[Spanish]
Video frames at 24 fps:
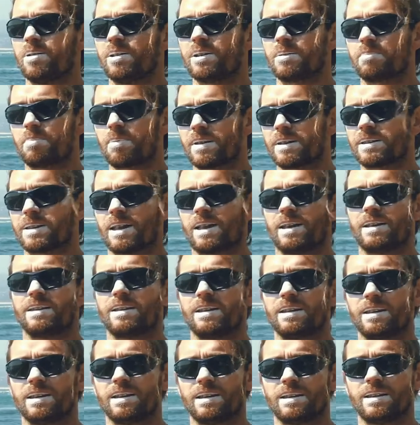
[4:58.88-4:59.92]
después
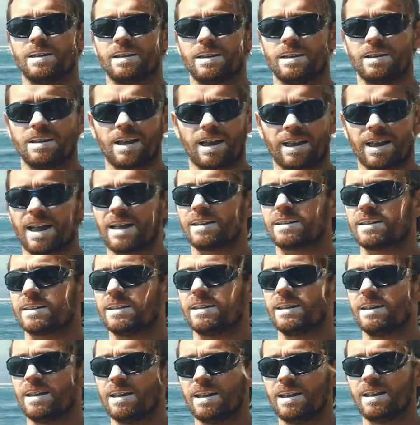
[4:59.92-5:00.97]
de, la clase,
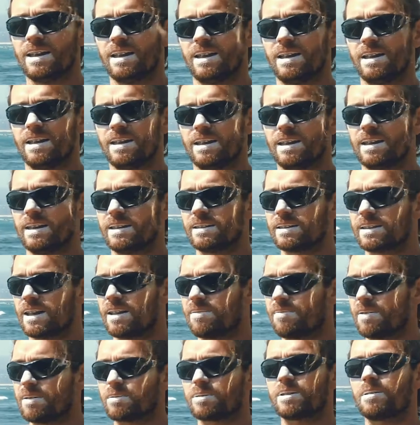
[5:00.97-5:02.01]
eh, se les ve
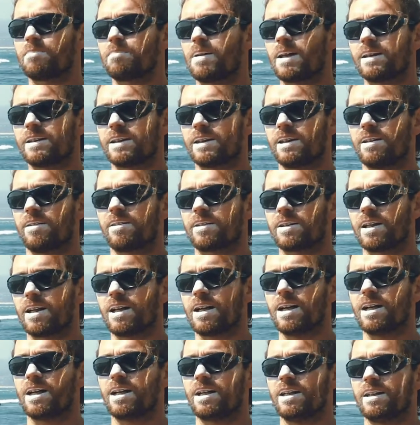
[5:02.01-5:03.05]
un semblante de
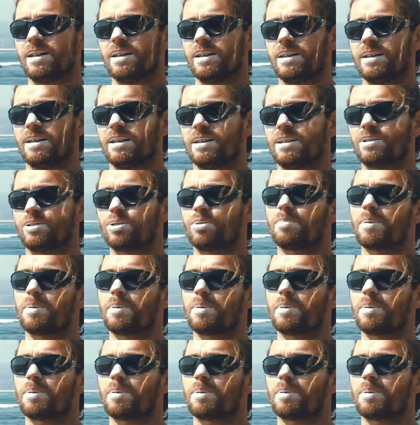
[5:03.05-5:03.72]
verdad eh, súper